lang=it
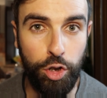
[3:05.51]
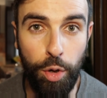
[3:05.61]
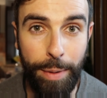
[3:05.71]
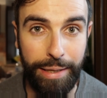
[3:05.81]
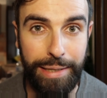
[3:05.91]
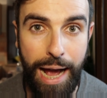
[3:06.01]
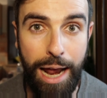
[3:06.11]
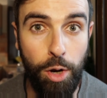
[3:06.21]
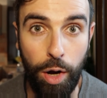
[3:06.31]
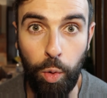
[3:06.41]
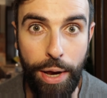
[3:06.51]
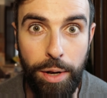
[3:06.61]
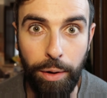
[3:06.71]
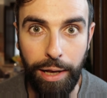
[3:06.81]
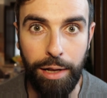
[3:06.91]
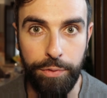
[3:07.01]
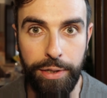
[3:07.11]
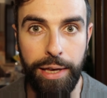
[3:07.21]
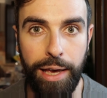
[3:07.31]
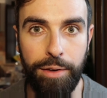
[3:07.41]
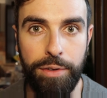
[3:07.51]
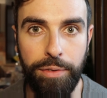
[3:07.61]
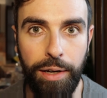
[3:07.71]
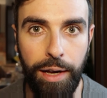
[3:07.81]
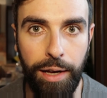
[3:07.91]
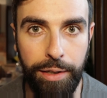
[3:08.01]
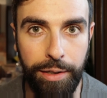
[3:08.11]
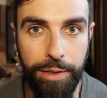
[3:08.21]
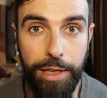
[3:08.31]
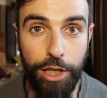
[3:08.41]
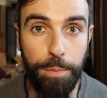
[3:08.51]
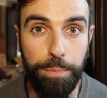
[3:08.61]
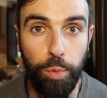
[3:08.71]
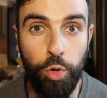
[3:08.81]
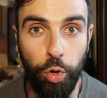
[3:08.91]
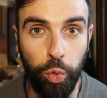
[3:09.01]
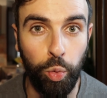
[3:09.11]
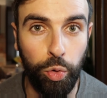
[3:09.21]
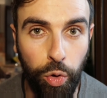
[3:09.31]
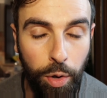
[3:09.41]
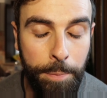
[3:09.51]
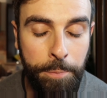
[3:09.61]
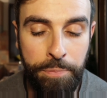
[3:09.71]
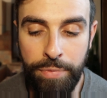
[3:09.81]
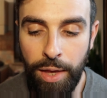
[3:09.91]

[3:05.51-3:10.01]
Siccome il gallo è quello che alla fine aveva eh, in pugno tutto,